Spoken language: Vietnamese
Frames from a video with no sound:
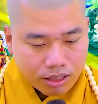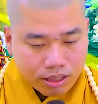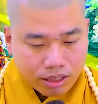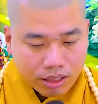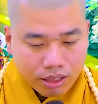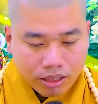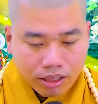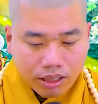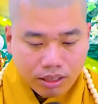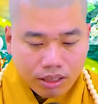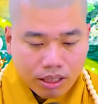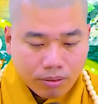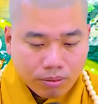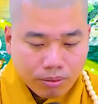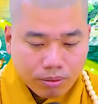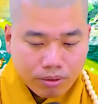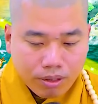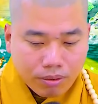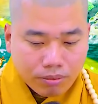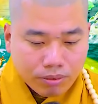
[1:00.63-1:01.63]
những đức đọc
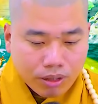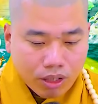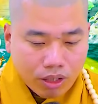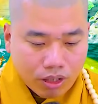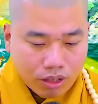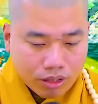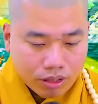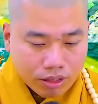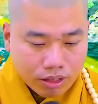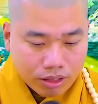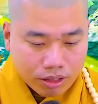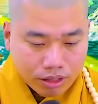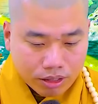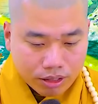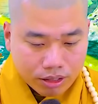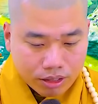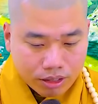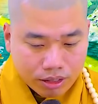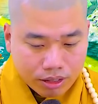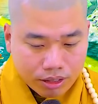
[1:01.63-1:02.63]
một công đoạn
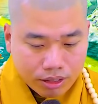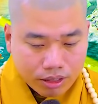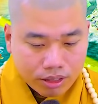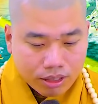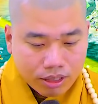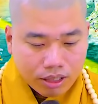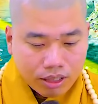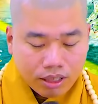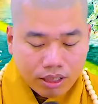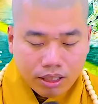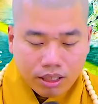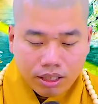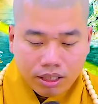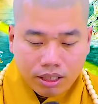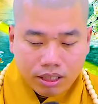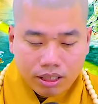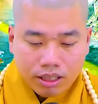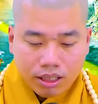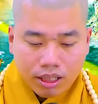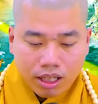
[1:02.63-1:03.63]
mà
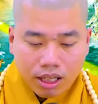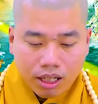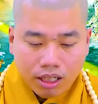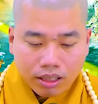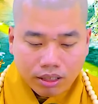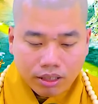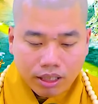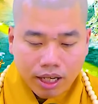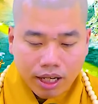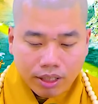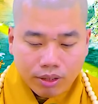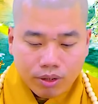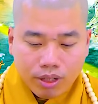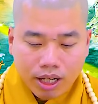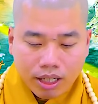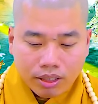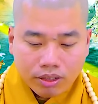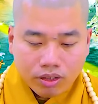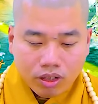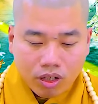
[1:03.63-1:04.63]
lời dạy của
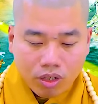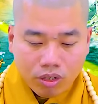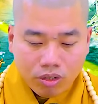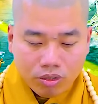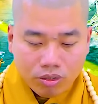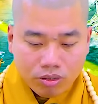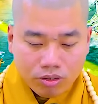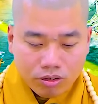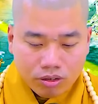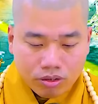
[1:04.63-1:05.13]
ấn tổ